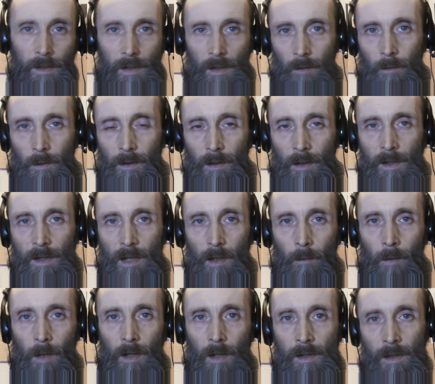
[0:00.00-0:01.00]
из любителей
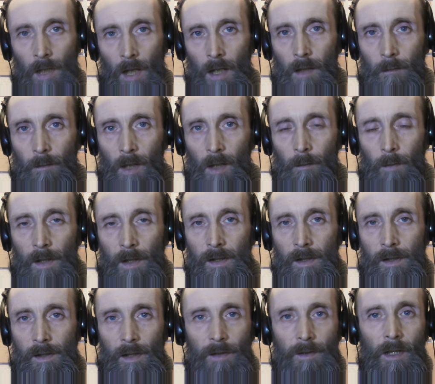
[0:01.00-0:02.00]
собак знали о моей
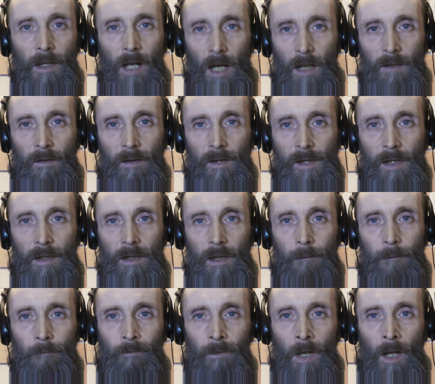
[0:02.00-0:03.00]
позиции или догадывались о
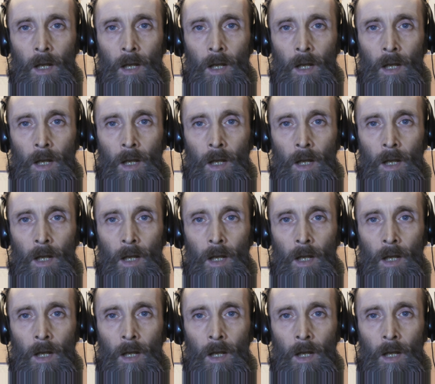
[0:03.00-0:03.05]
ней,